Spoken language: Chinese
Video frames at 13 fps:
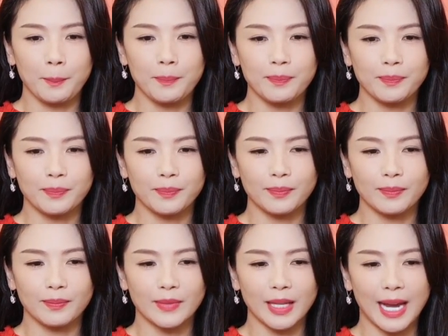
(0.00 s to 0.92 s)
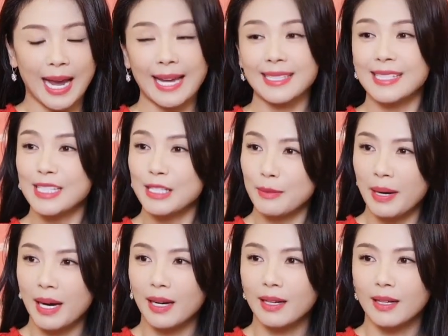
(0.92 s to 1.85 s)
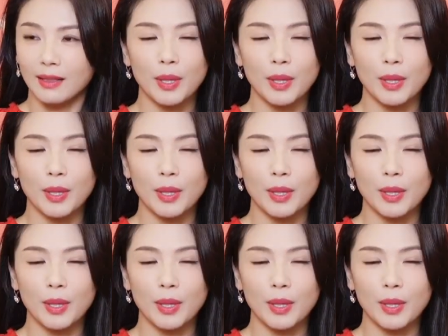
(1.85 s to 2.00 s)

嗯，含义吧，